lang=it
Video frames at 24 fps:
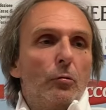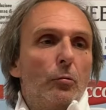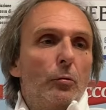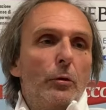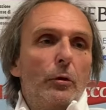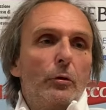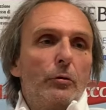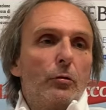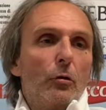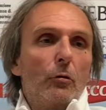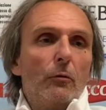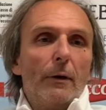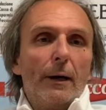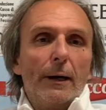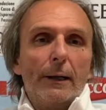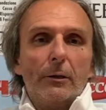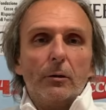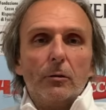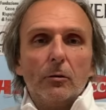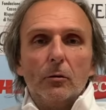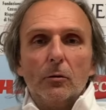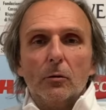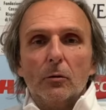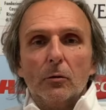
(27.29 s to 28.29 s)
Qui ho
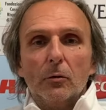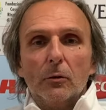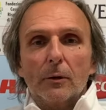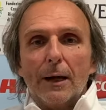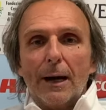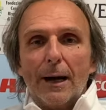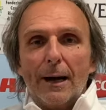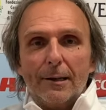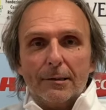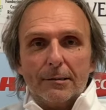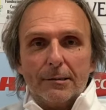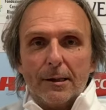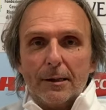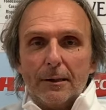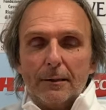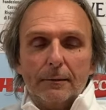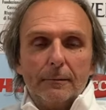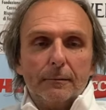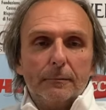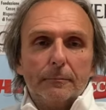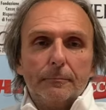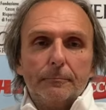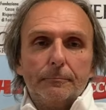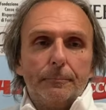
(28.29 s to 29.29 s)
trovato casa,
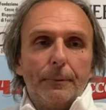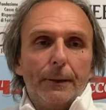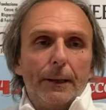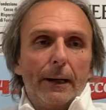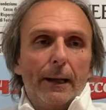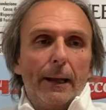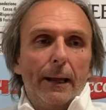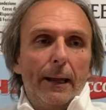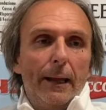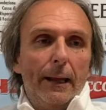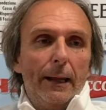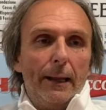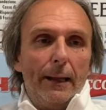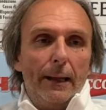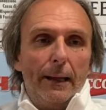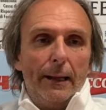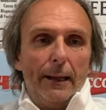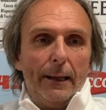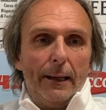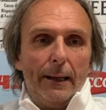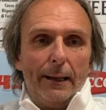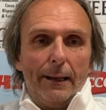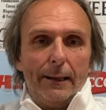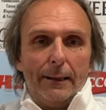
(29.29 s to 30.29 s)

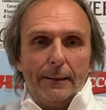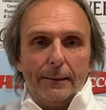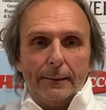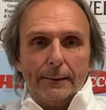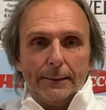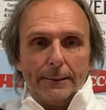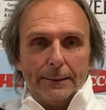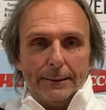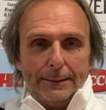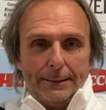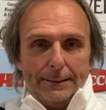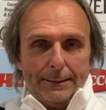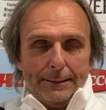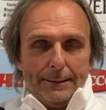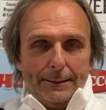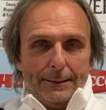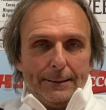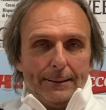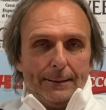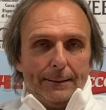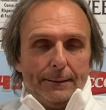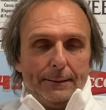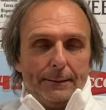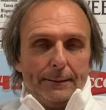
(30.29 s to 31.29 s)
perché
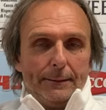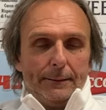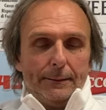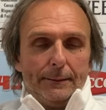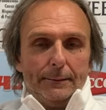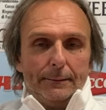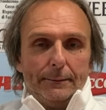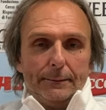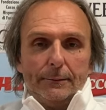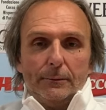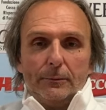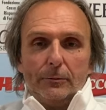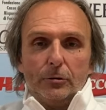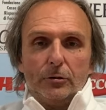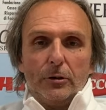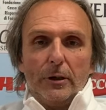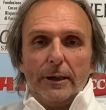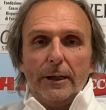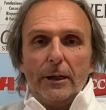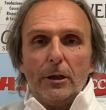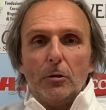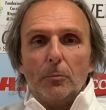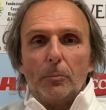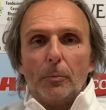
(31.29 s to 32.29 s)
ho
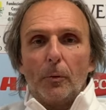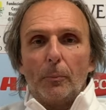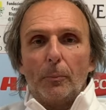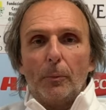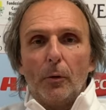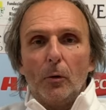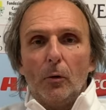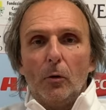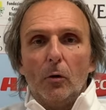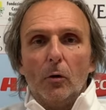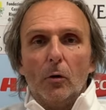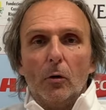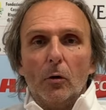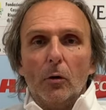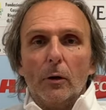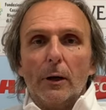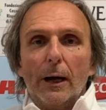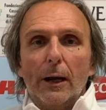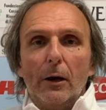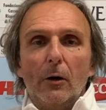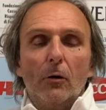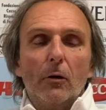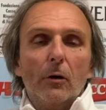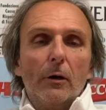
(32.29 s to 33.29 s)
sentito proprio
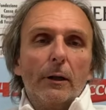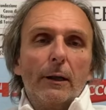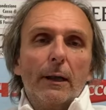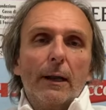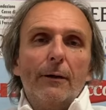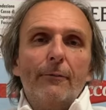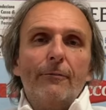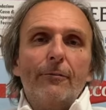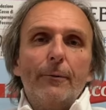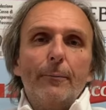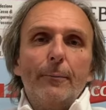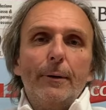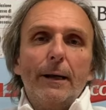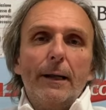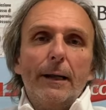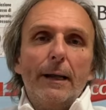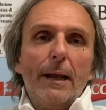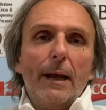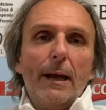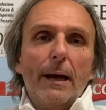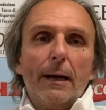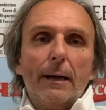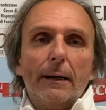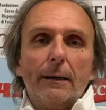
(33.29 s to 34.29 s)
calore della
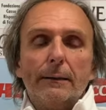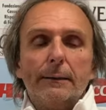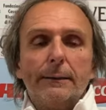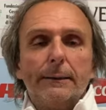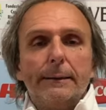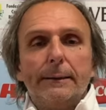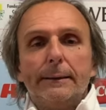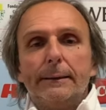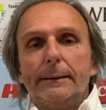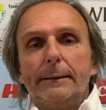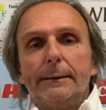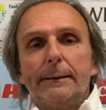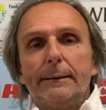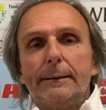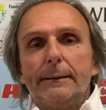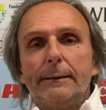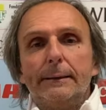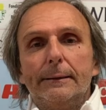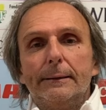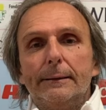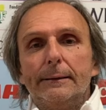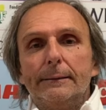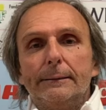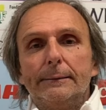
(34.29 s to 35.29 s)
famiglia,
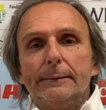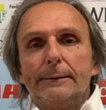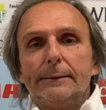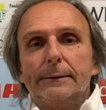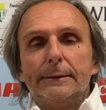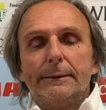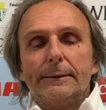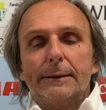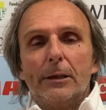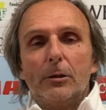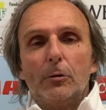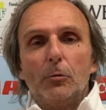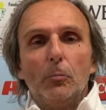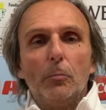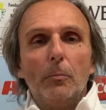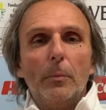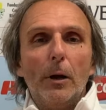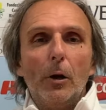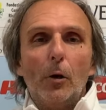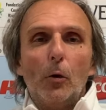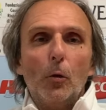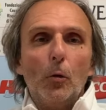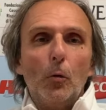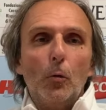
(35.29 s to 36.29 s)
eh, c'è stato un
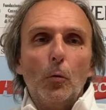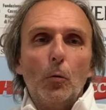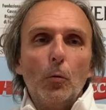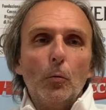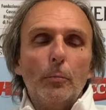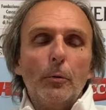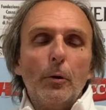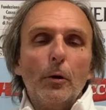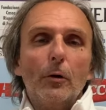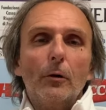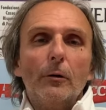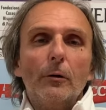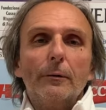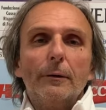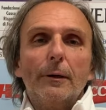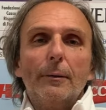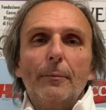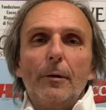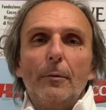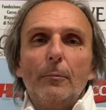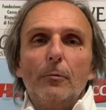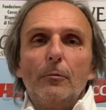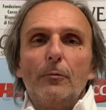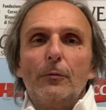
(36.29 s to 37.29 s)
bel connubio,
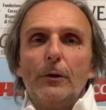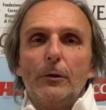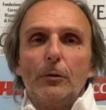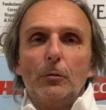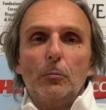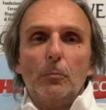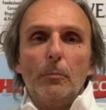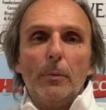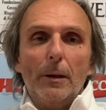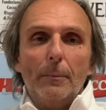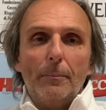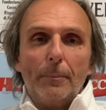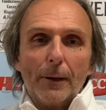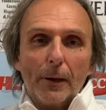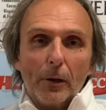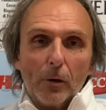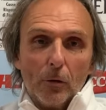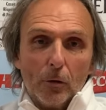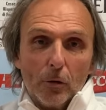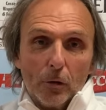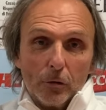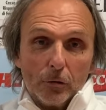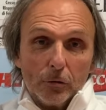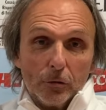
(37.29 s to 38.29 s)
abbiamo fatto un bel
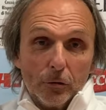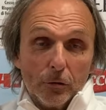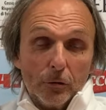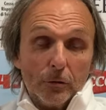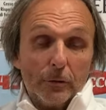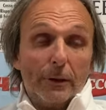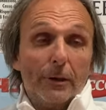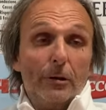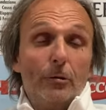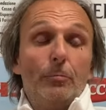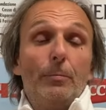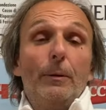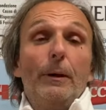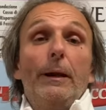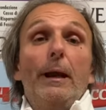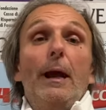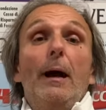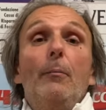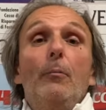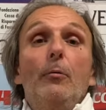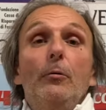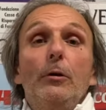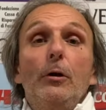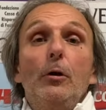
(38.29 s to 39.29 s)
percorso che
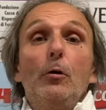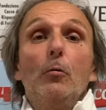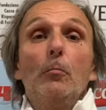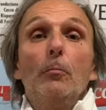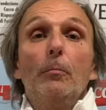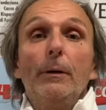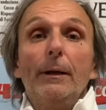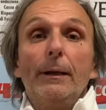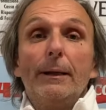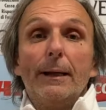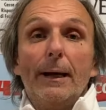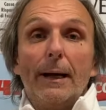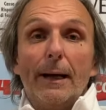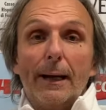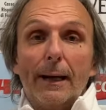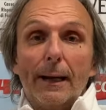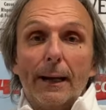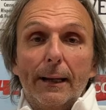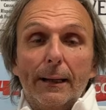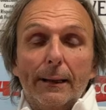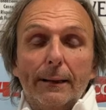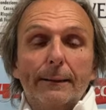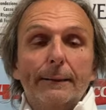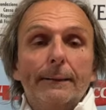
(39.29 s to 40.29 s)
speriamo di
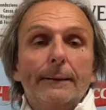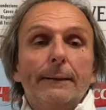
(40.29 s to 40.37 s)
completare,